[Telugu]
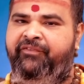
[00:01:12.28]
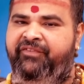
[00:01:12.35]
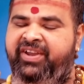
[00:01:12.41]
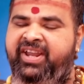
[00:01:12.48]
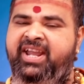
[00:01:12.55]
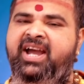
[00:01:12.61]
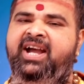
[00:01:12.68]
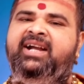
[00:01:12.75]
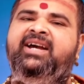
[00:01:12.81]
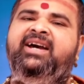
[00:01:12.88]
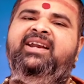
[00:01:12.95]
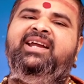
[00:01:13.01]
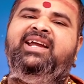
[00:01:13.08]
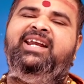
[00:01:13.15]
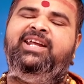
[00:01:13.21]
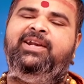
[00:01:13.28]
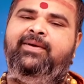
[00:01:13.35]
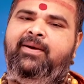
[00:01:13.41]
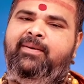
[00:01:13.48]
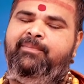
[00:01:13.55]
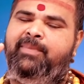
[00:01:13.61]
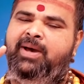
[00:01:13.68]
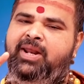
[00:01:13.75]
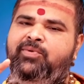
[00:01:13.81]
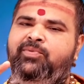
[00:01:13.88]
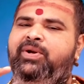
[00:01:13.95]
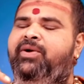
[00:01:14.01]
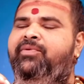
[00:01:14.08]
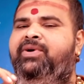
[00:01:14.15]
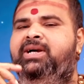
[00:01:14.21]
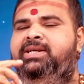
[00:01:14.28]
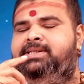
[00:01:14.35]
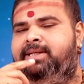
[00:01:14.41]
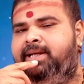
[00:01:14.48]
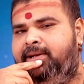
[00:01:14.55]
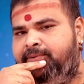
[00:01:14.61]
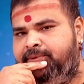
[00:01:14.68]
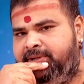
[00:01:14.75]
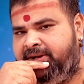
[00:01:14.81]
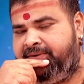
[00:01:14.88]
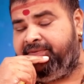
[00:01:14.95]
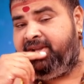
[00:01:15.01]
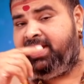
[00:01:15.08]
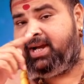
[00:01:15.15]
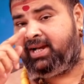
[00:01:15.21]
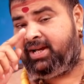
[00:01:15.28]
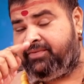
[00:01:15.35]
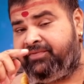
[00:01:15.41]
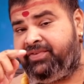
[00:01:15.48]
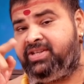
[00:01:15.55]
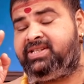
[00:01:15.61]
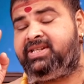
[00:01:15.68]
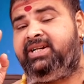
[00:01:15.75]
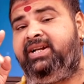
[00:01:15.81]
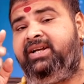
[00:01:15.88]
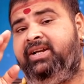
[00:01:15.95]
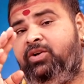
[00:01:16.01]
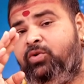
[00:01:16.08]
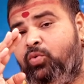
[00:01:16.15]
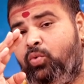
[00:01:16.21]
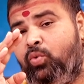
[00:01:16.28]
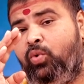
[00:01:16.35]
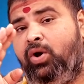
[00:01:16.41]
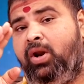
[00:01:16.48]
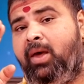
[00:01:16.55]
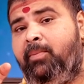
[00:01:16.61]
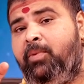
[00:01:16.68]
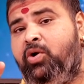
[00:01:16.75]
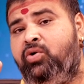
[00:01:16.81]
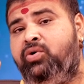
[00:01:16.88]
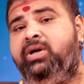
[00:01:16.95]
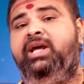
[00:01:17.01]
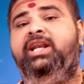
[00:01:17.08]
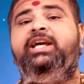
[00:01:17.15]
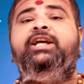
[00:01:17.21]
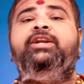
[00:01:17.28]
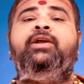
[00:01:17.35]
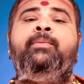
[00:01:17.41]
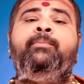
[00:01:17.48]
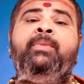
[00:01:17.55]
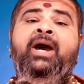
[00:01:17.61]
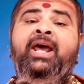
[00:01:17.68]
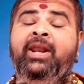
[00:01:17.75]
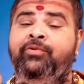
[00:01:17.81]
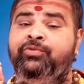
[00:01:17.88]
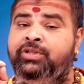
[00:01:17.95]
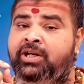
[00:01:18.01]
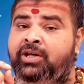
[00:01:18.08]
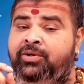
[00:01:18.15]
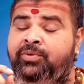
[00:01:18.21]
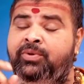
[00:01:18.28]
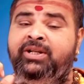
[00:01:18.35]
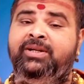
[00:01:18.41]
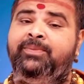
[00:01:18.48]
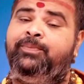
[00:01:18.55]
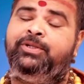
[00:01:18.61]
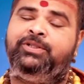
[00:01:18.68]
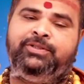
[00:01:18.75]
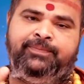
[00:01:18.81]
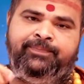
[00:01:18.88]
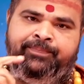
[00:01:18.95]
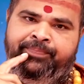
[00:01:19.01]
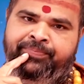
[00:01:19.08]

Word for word: వి ఆకారం కలిగిన అమ్మాయిలు ఉండే అవకాశం కలిగి ఉంటారు వి ఆకారం ఫేస్ అంటే కోలామొహం కలిగిన అమ్మాయిలు అవుతారు అని చెప్పచ్చు